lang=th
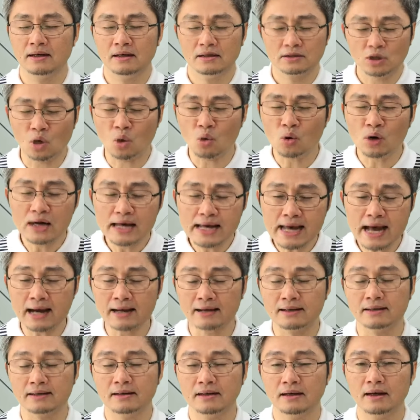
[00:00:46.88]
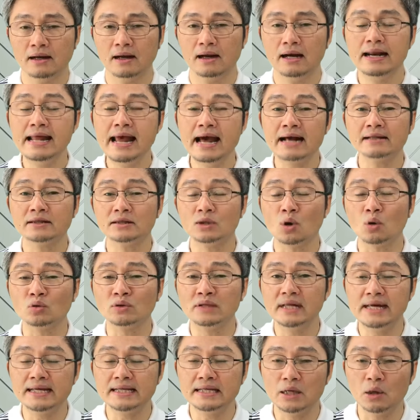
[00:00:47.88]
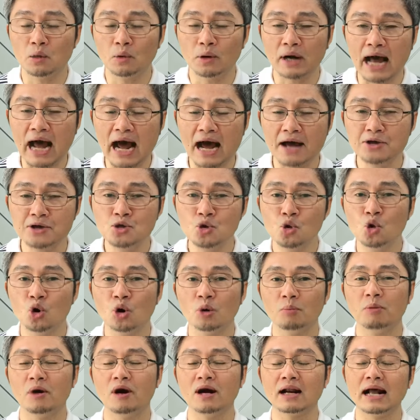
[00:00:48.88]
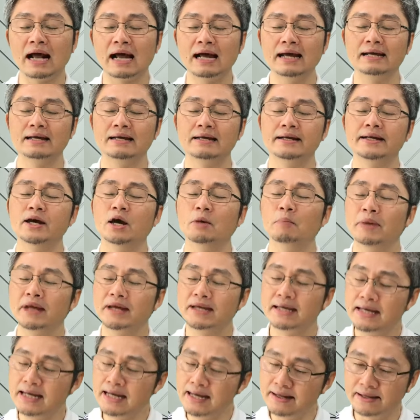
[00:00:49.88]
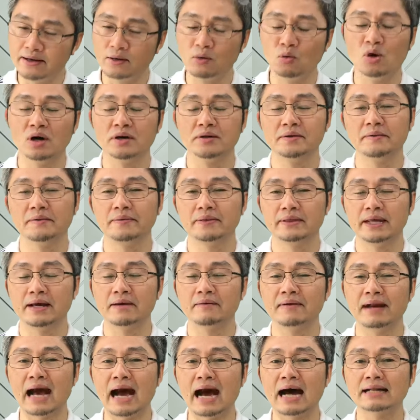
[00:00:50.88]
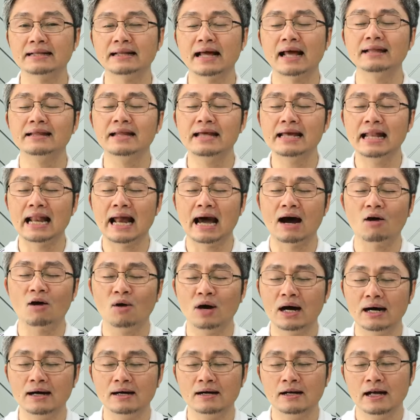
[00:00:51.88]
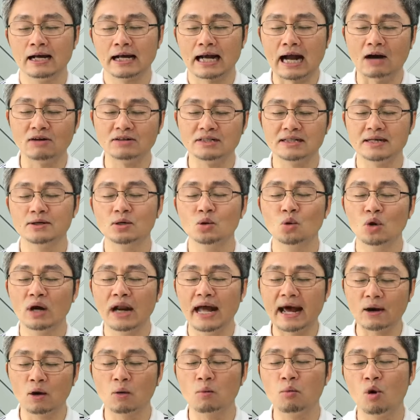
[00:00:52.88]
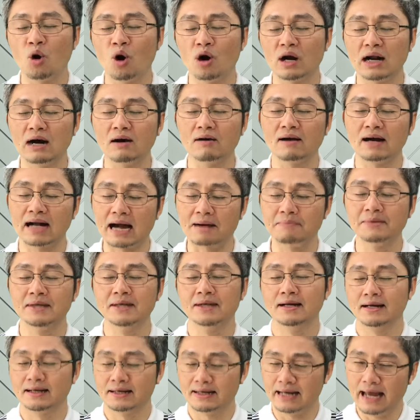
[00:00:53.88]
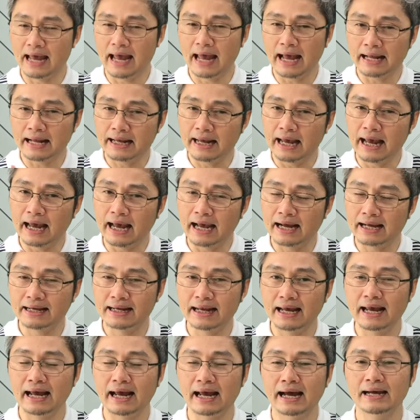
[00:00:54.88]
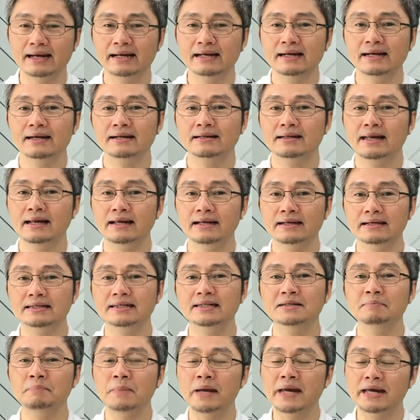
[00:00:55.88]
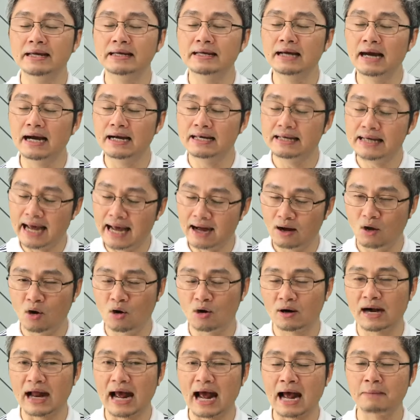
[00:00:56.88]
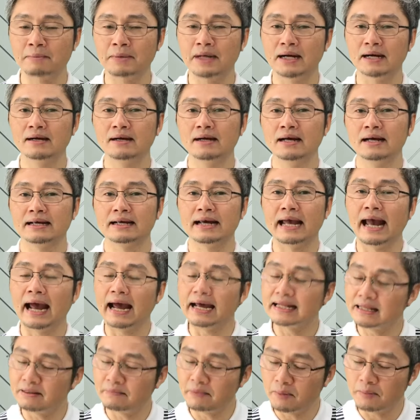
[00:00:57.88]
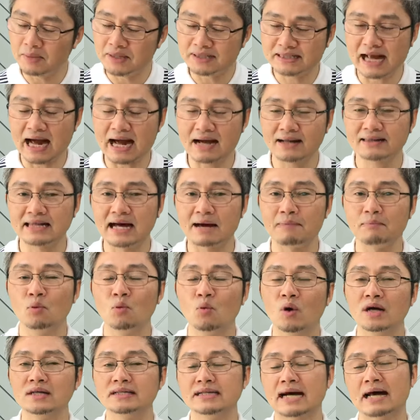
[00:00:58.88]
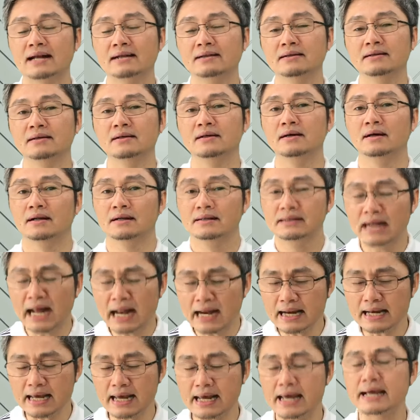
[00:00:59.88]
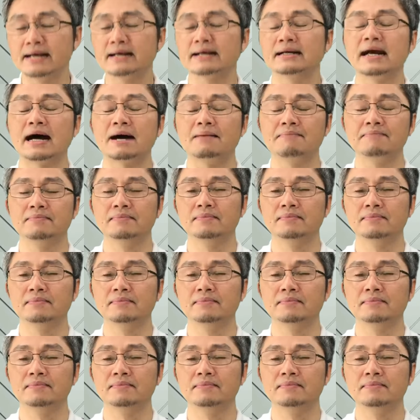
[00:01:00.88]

ต้องเลี่ยงเลี่ยงตรงที่เทวดาอยู่ เพราะอะไรเดี๋ยวไปขี้ใส่หัวเทวดาแทนที่เราอ่ะเขาจะดูแลคุ้มครองเรากับแกแกแกที่อื่นมีเยอะแยะห้องน้ำอ่ะแกทำไมมาสร้างทับหัวฉัน นั่นเองครับ